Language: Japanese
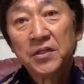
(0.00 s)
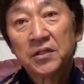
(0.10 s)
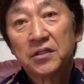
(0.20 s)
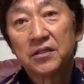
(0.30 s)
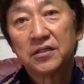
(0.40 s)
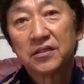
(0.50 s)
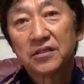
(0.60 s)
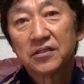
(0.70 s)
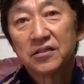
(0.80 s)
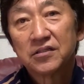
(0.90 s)

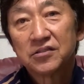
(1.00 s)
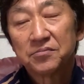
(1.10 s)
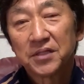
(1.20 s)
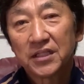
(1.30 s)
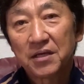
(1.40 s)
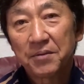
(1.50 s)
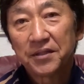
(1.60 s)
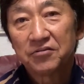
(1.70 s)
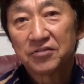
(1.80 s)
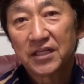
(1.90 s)
えー、守備固めっ
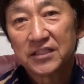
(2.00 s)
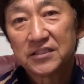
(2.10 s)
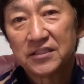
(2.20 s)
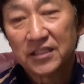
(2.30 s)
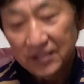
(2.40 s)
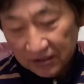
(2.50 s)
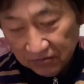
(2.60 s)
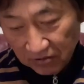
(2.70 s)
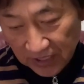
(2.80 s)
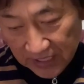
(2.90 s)
ていう形になっていく
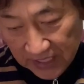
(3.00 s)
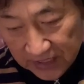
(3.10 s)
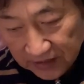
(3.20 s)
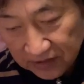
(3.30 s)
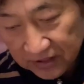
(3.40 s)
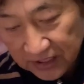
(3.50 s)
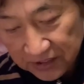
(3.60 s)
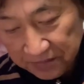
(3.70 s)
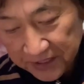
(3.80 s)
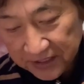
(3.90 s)
のかなっていう気が
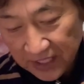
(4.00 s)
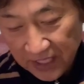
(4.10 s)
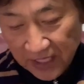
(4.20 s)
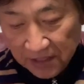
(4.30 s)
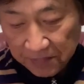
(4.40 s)
しますね、